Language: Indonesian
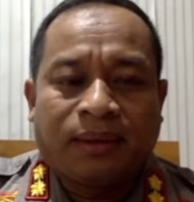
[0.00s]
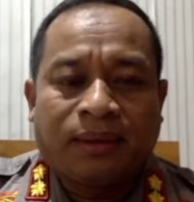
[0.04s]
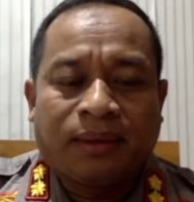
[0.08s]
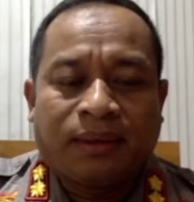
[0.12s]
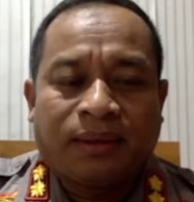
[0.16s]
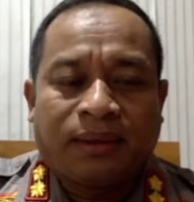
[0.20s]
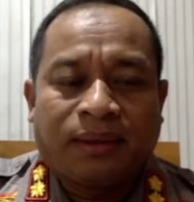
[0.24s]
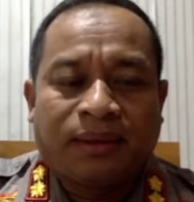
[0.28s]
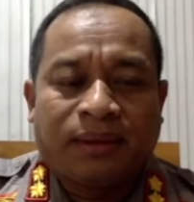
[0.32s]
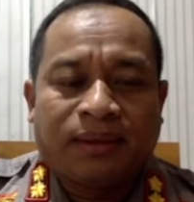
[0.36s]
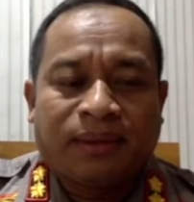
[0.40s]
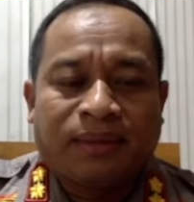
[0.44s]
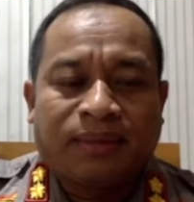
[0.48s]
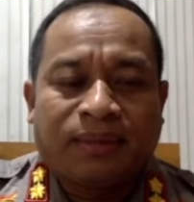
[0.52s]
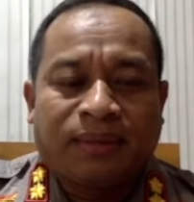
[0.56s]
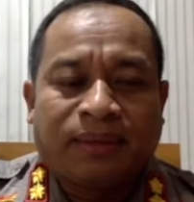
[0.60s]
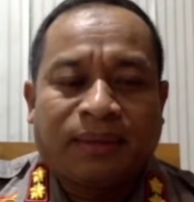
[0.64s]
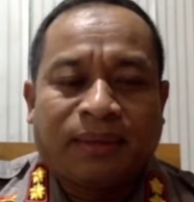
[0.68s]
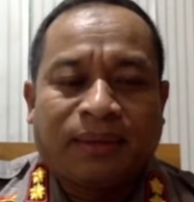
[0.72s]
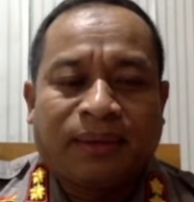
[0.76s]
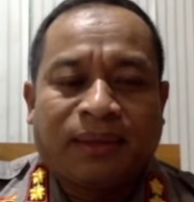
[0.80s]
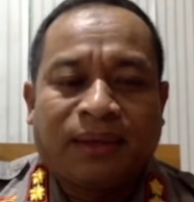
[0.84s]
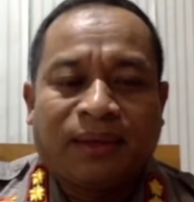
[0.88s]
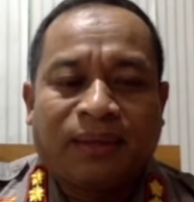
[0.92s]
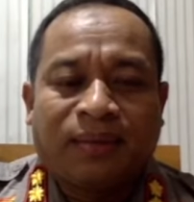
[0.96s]

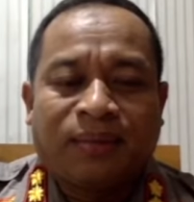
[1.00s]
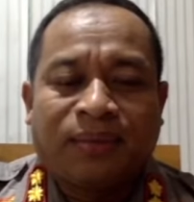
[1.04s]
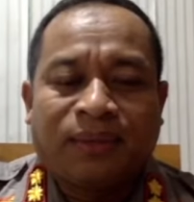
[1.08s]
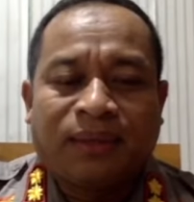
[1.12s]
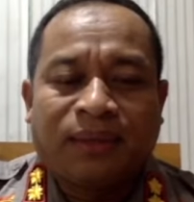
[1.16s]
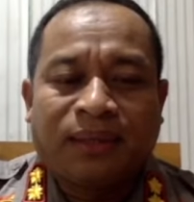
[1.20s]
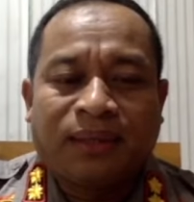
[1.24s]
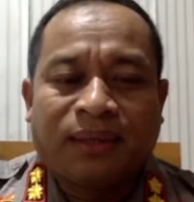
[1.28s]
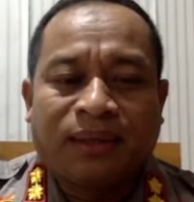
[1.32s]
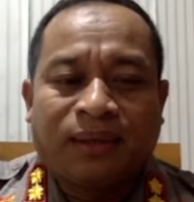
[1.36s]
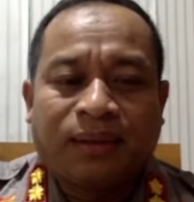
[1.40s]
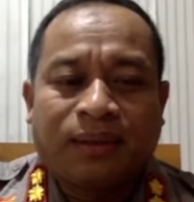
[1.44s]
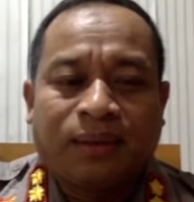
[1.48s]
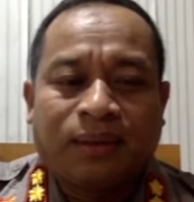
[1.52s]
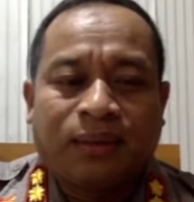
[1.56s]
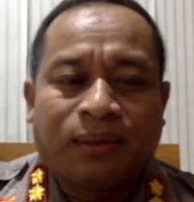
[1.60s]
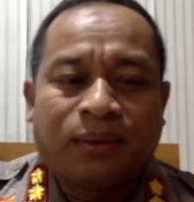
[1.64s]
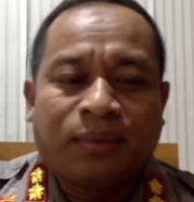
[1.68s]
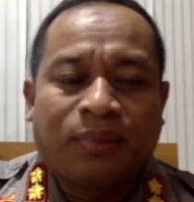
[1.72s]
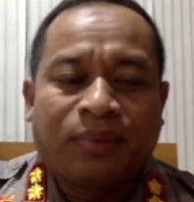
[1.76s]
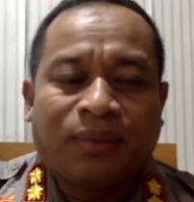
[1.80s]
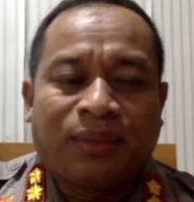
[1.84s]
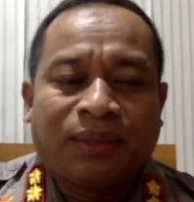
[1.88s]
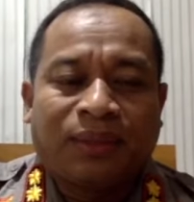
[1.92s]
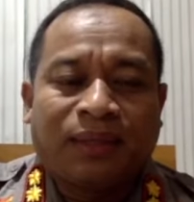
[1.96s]
istimewa kemudian dua
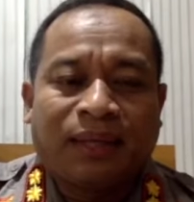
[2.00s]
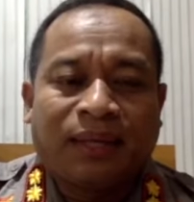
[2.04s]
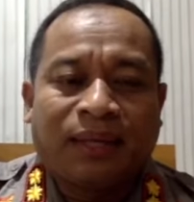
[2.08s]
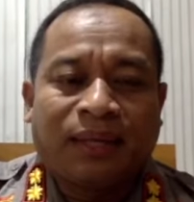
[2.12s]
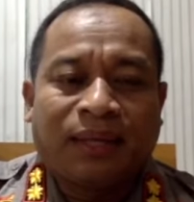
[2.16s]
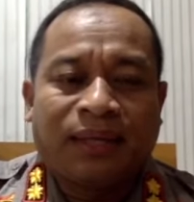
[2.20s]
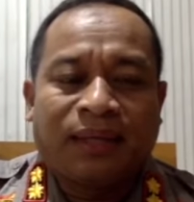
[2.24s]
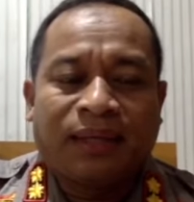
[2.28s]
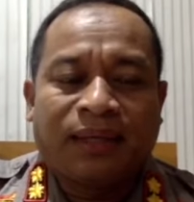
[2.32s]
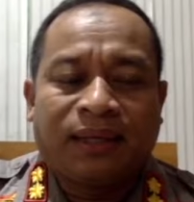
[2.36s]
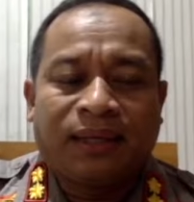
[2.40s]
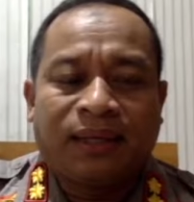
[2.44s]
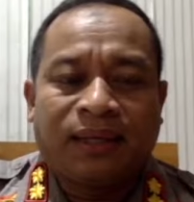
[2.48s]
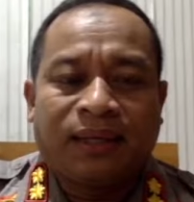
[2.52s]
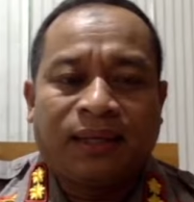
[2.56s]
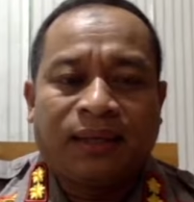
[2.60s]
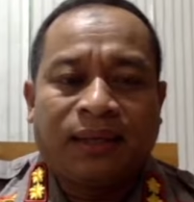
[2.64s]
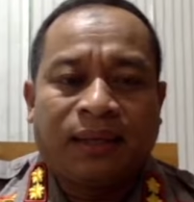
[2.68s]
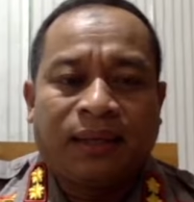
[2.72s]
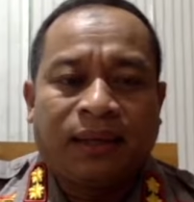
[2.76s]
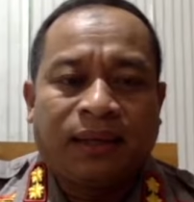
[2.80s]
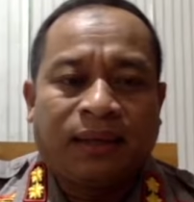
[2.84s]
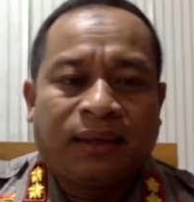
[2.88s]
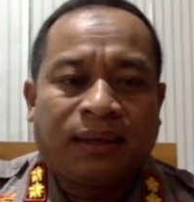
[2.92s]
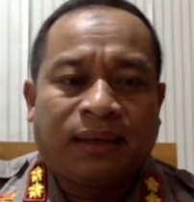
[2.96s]
bulan terakhir ini
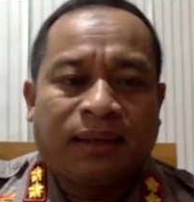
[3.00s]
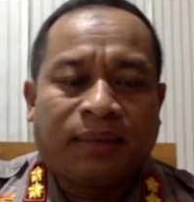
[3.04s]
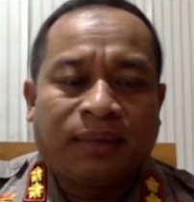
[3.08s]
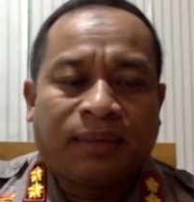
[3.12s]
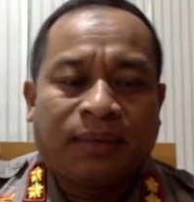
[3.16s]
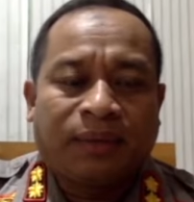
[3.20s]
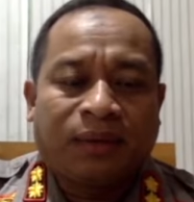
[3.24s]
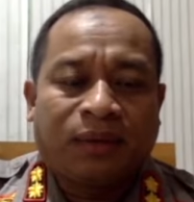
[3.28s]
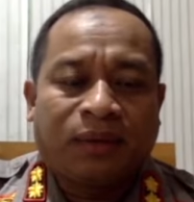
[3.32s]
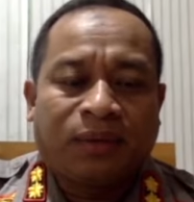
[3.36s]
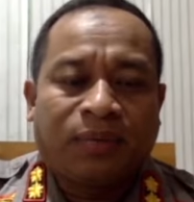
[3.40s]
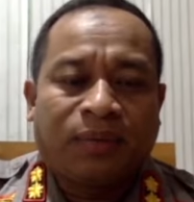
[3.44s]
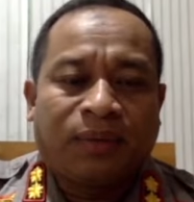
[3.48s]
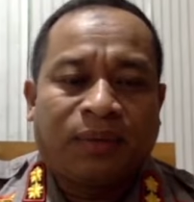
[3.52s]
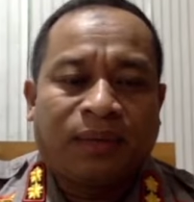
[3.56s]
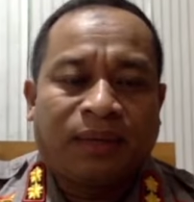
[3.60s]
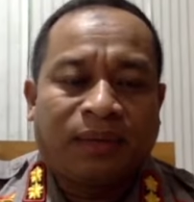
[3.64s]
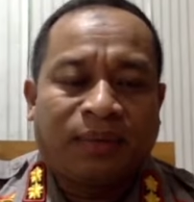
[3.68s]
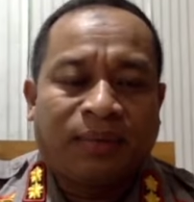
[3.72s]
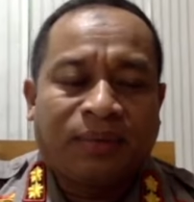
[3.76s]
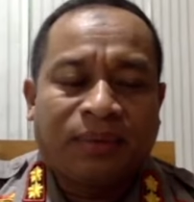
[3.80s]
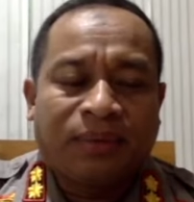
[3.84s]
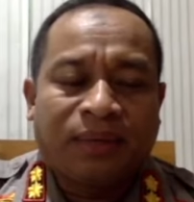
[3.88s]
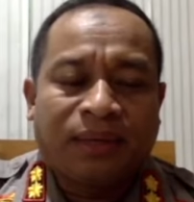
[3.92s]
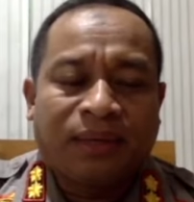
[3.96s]
dari pihak korban ini
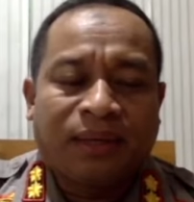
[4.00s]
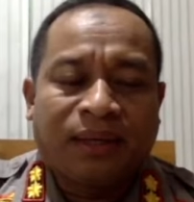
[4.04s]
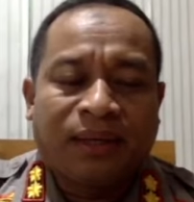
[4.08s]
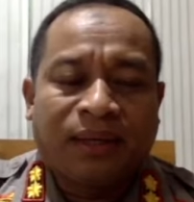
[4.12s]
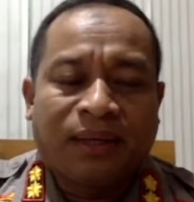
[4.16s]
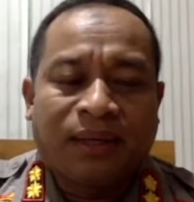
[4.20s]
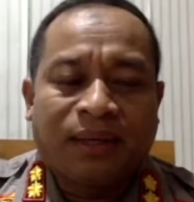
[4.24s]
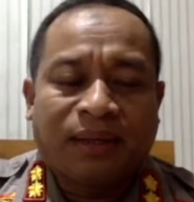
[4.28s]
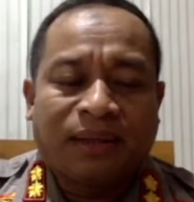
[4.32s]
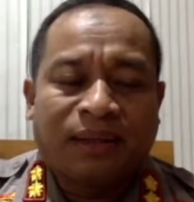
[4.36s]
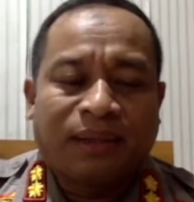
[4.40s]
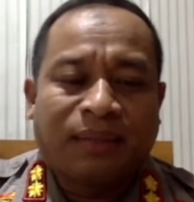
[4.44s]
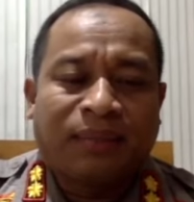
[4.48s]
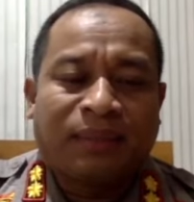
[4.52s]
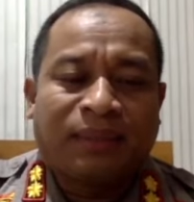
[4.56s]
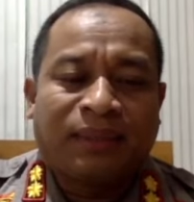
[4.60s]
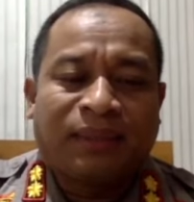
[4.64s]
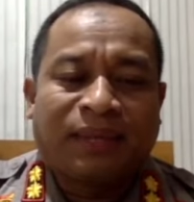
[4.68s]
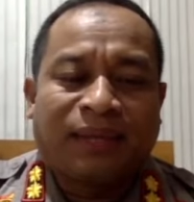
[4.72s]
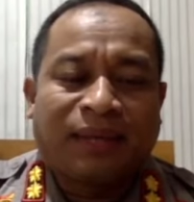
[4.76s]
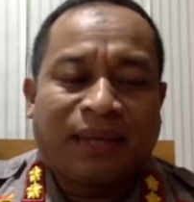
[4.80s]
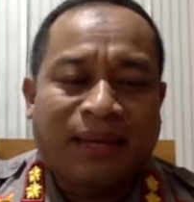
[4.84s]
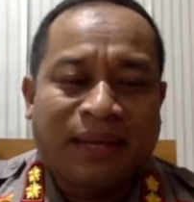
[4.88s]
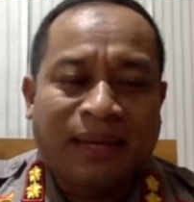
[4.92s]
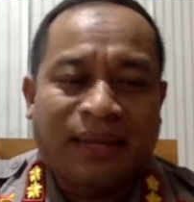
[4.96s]
punya teman yang
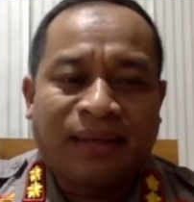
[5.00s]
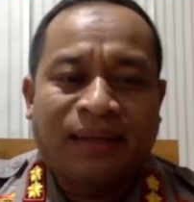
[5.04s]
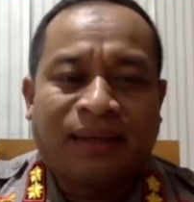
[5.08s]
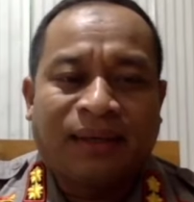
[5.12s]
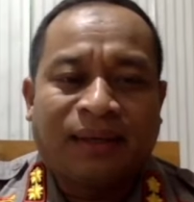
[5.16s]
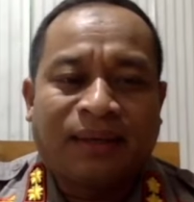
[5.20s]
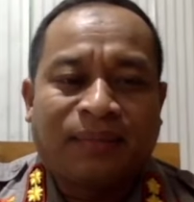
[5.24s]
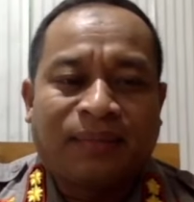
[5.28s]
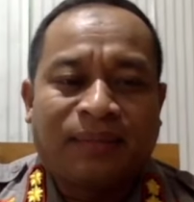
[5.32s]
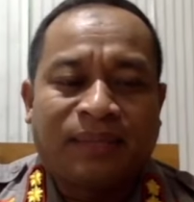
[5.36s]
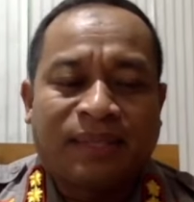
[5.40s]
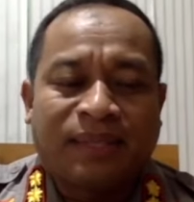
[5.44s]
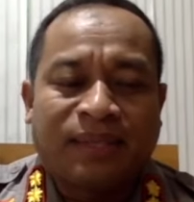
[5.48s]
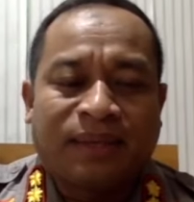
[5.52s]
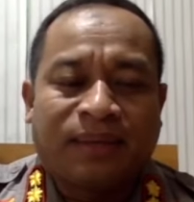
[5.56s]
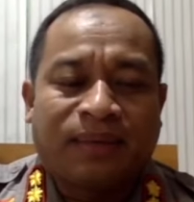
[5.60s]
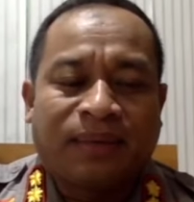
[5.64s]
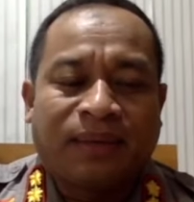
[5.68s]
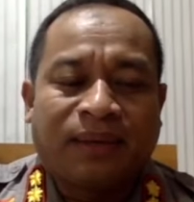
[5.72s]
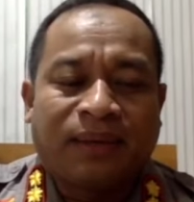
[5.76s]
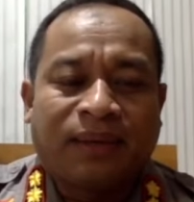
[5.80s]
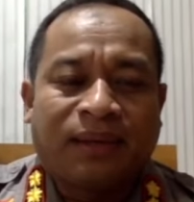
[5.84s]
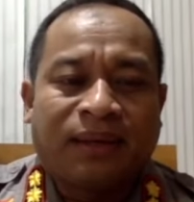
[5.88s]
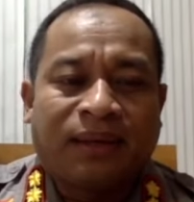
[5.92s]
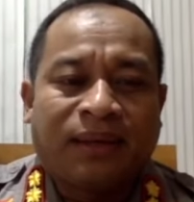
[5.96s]
lain yang lebih
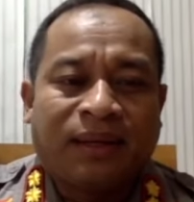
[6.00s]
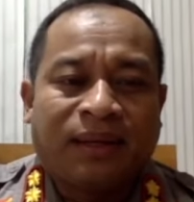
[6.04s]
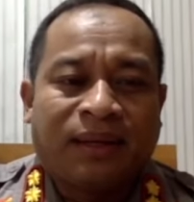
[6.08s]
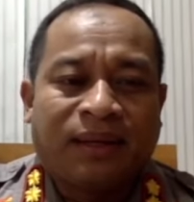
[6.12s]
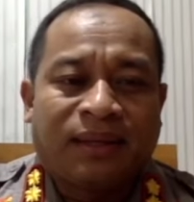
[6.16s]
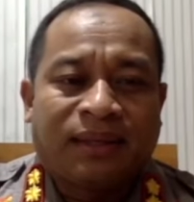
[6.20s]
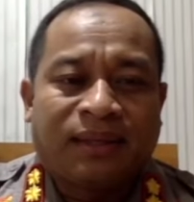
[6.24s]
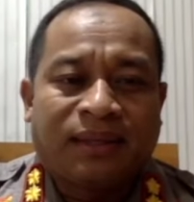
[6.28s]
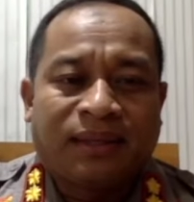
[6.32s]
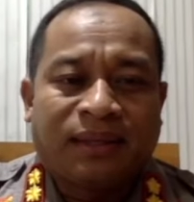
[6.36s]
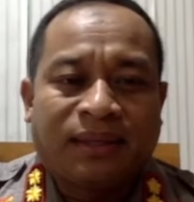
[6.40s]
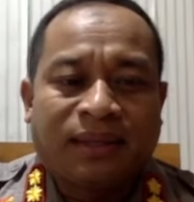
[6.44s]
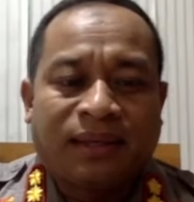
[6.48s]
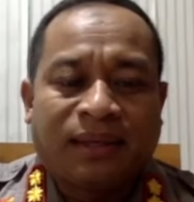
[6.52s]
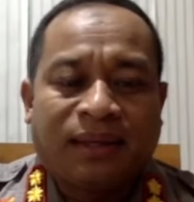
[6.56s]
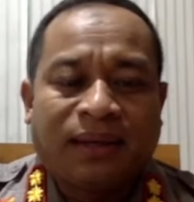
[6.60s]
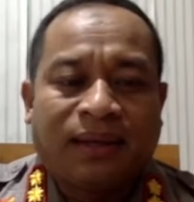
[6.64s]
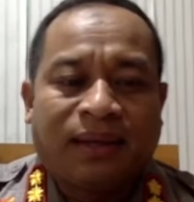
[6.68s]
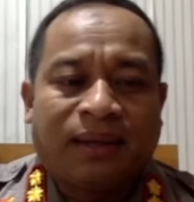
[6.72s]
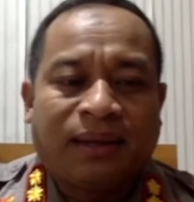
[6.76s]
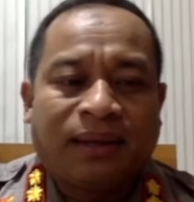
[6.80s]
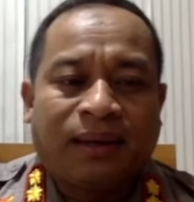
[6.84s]
istimewa sehingga